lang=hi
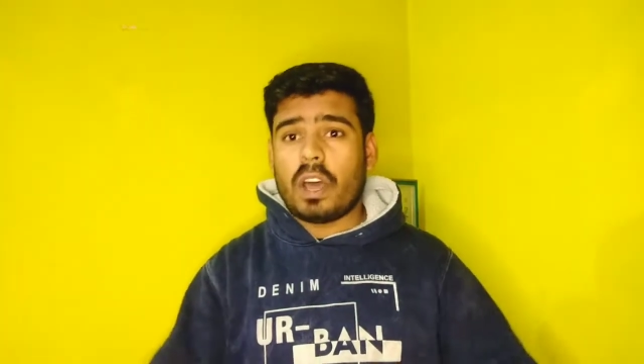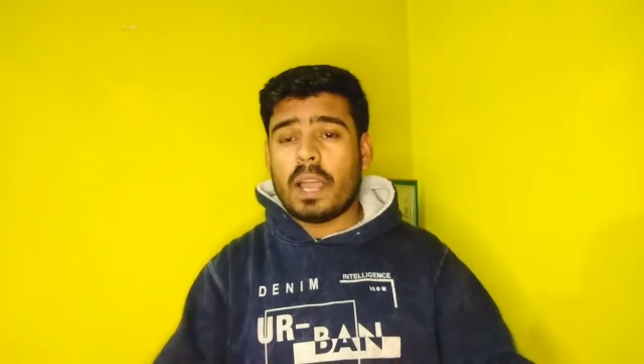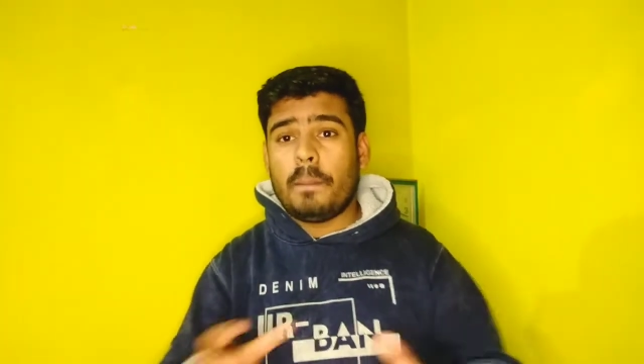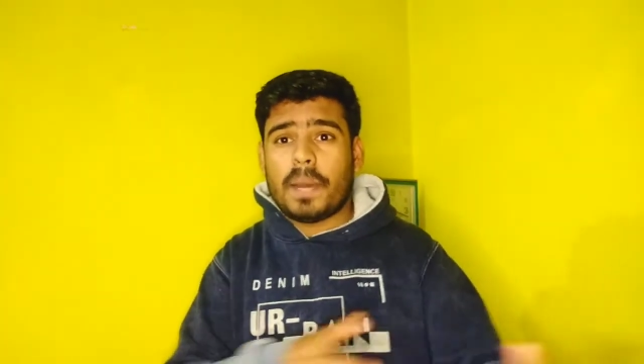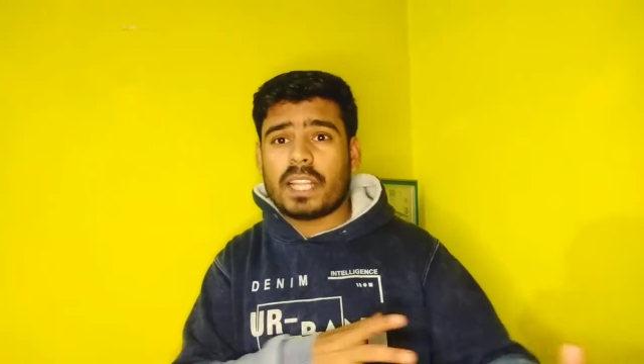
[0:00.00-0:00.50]
और
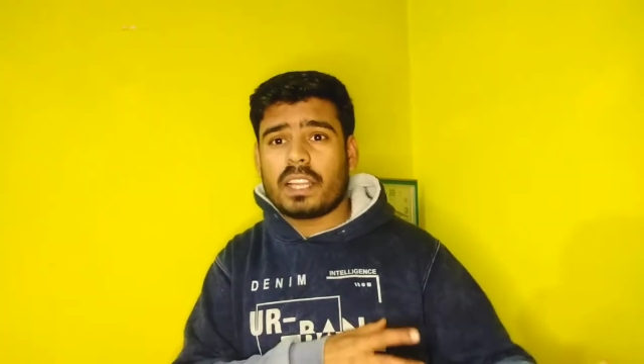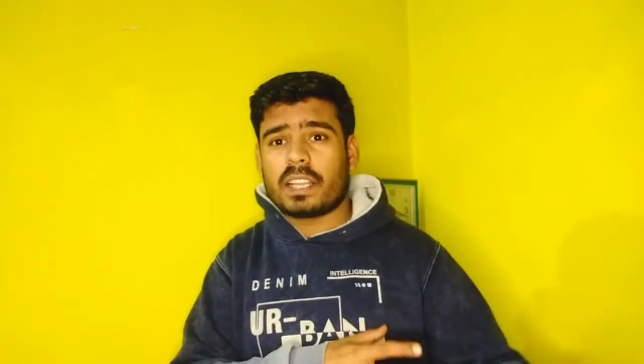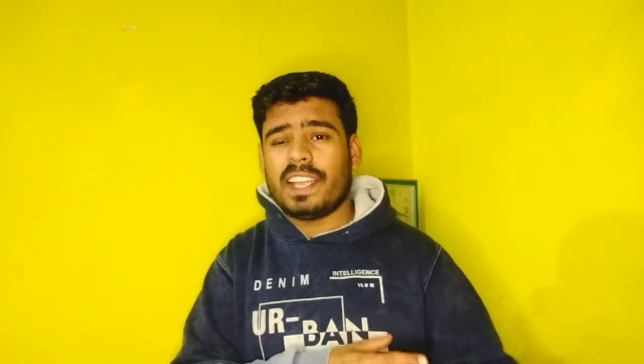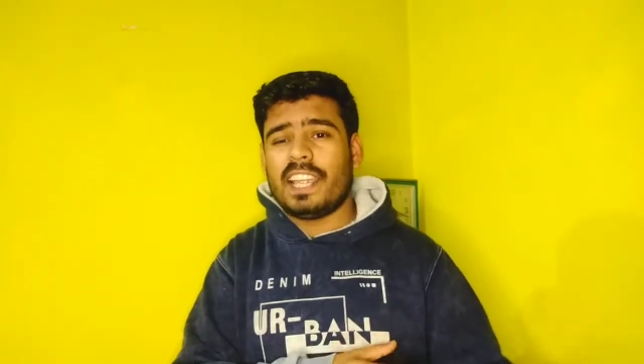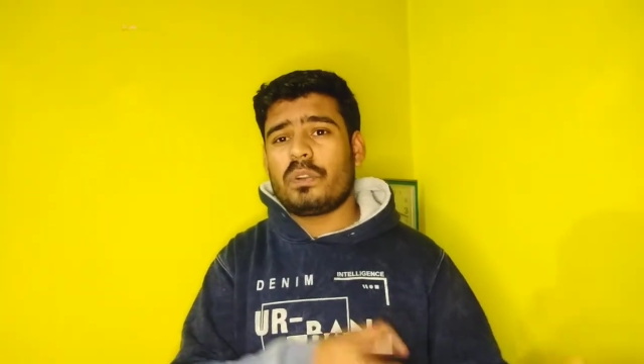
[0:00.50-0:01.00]
हम बात
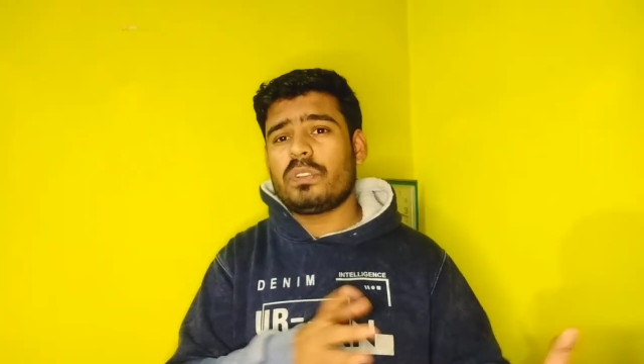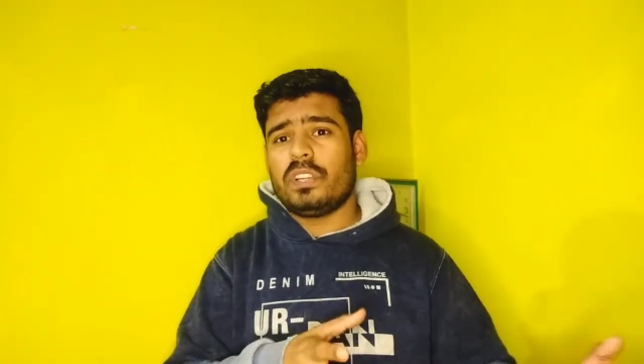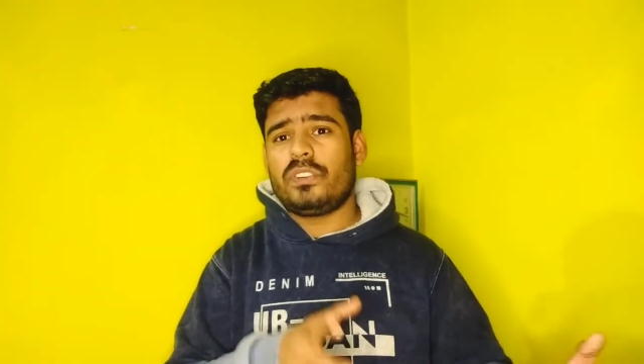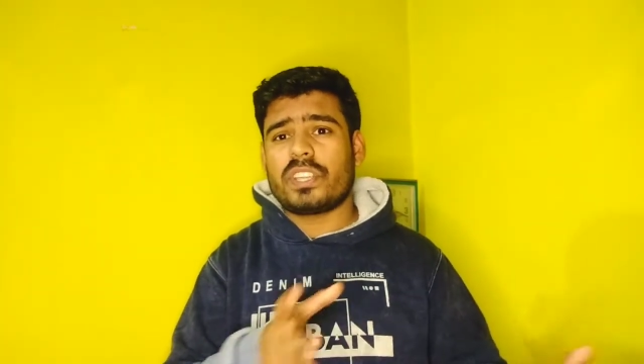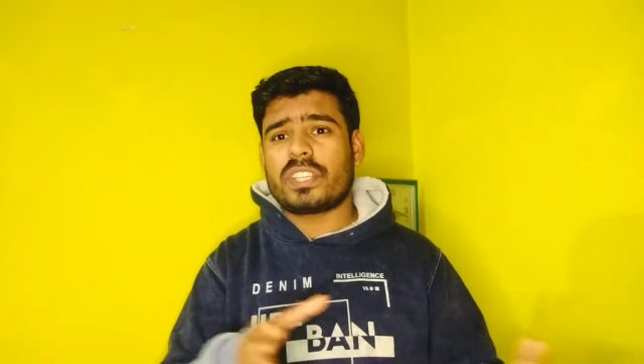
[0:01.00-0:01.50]
करते हैं
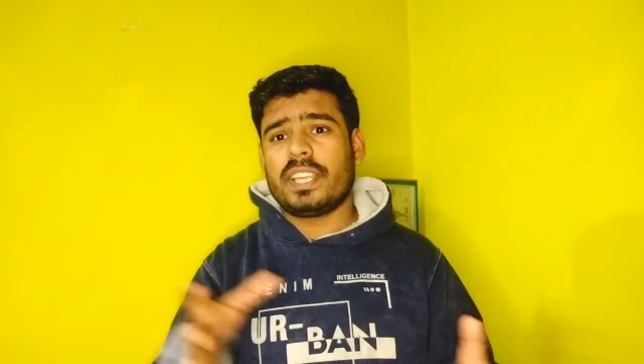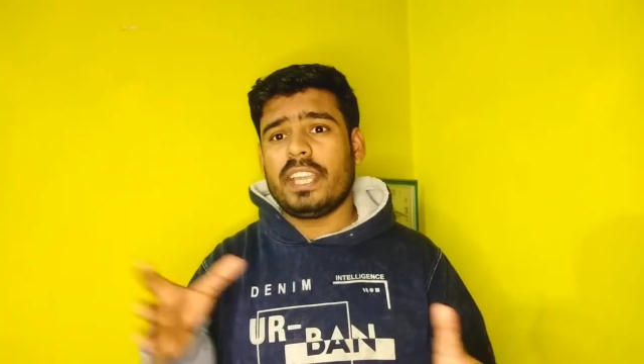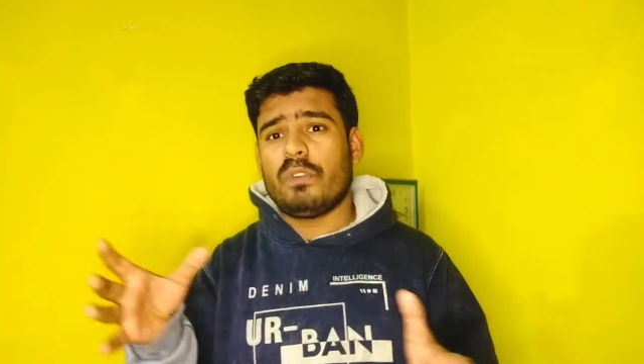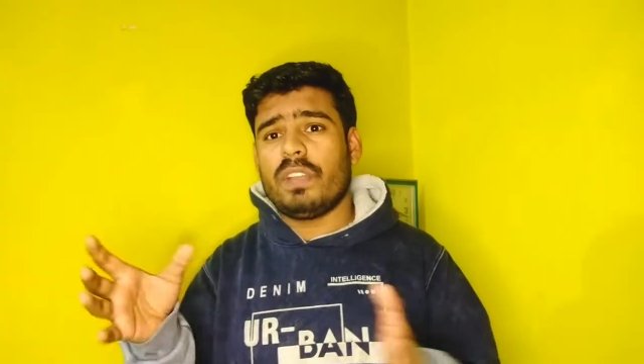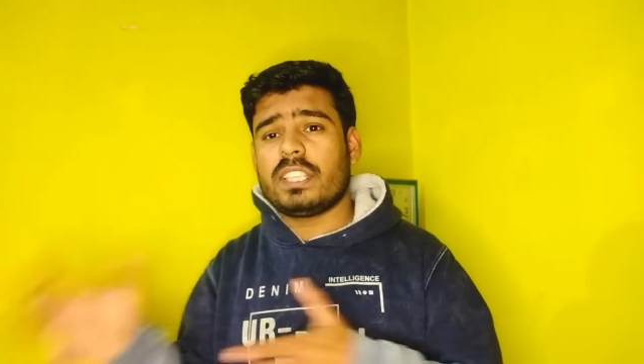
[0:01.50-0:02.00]
कुछ
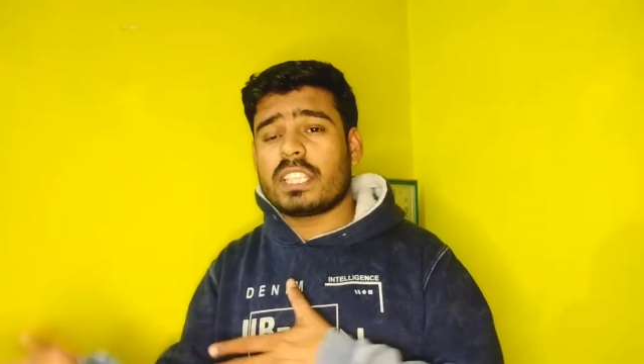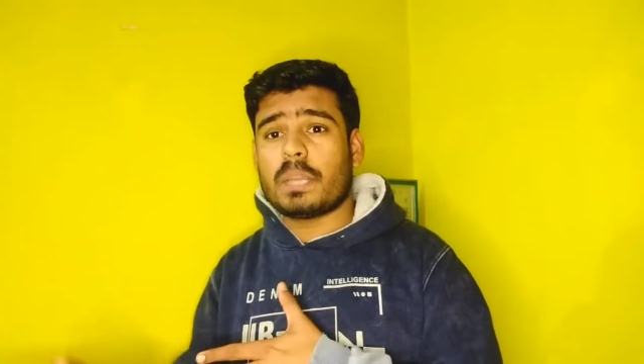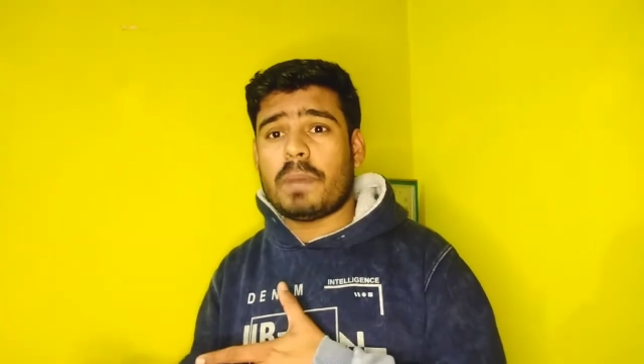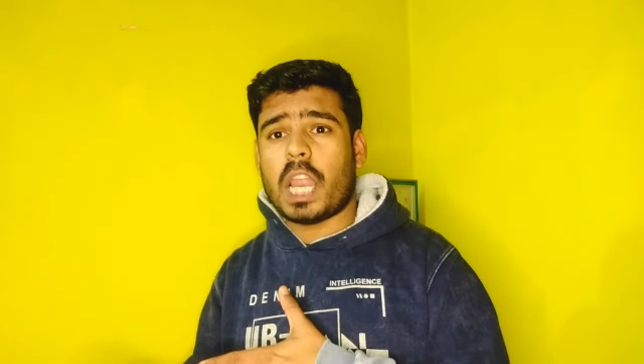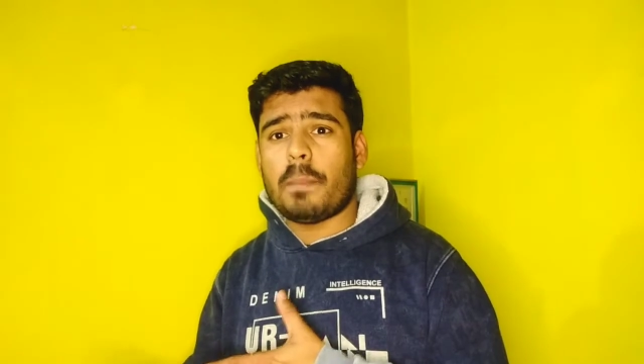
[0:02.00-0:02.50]
इंटरेस्टिंग इनोवेशन
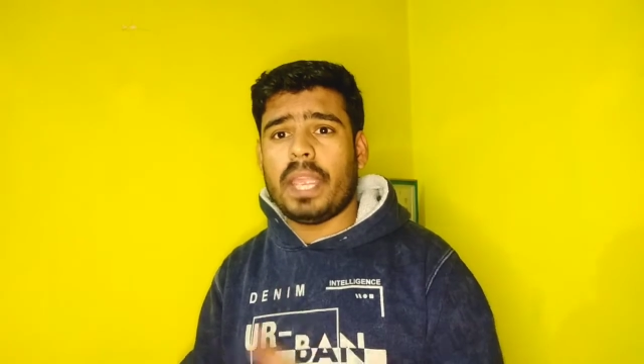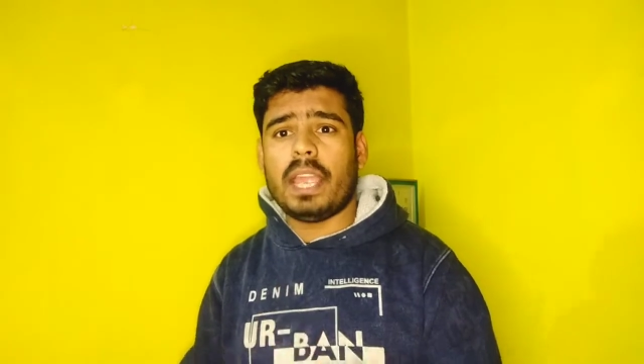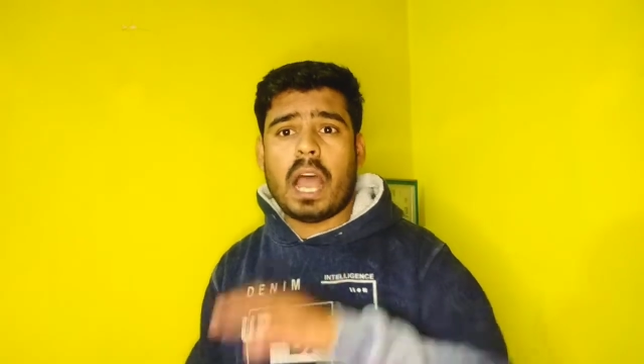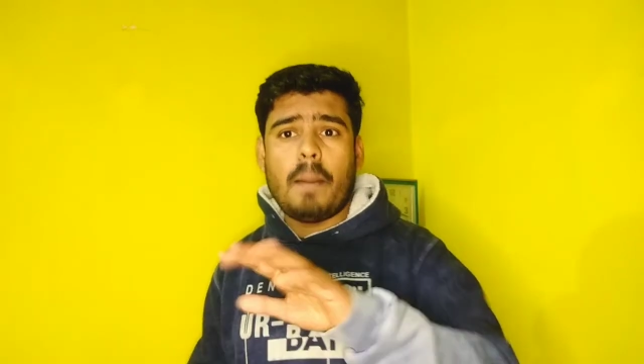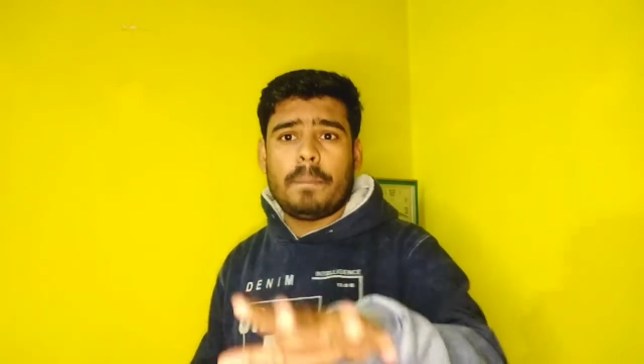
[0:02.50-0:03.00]
के बारे में
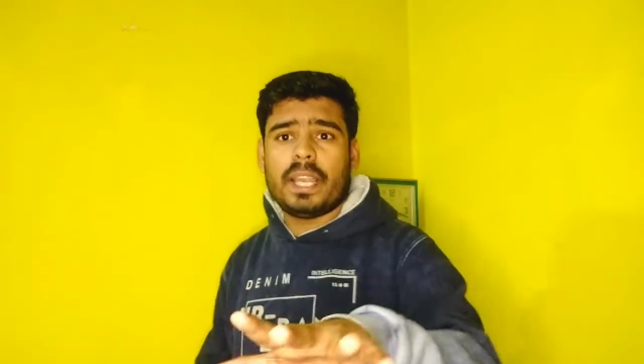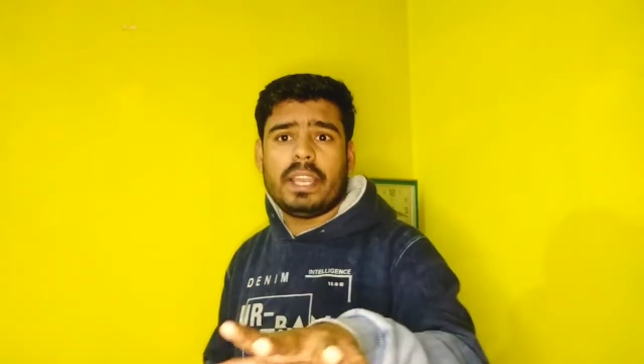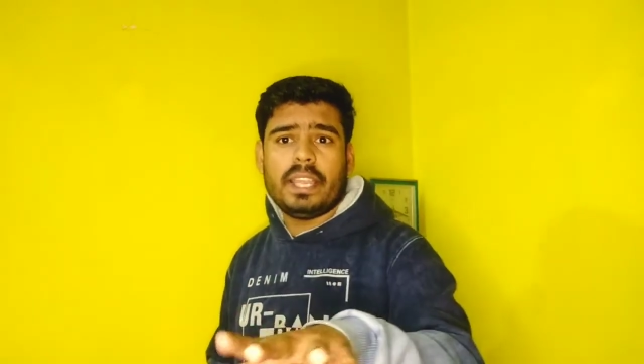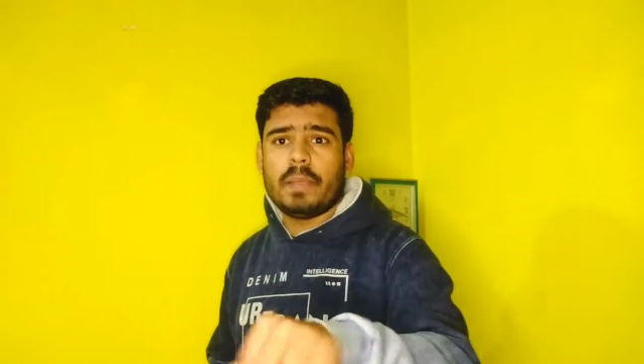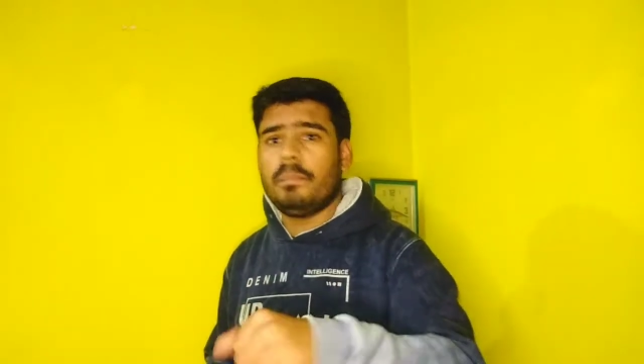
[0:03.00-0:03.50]
आप
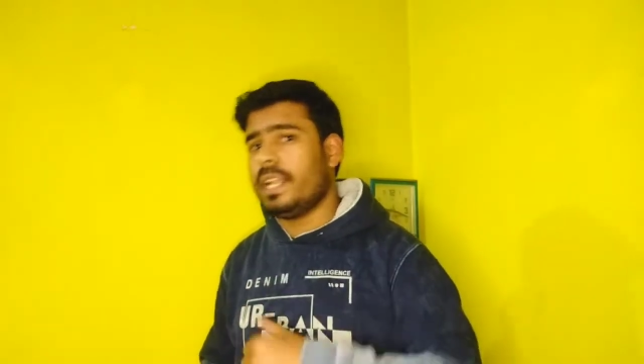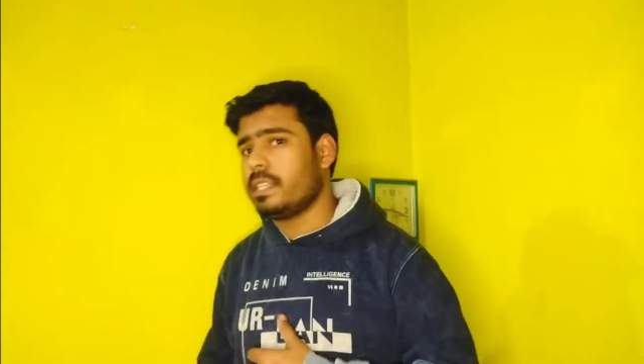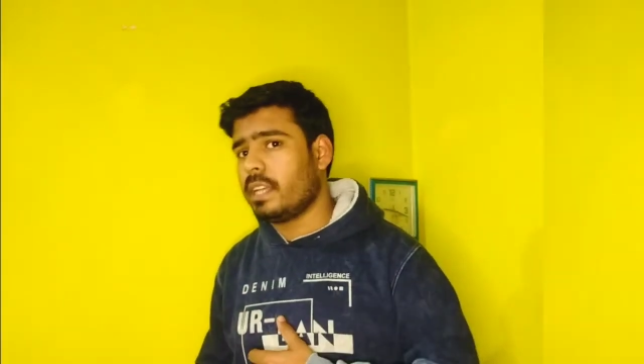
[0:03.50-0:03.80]
बने रहिए मेरे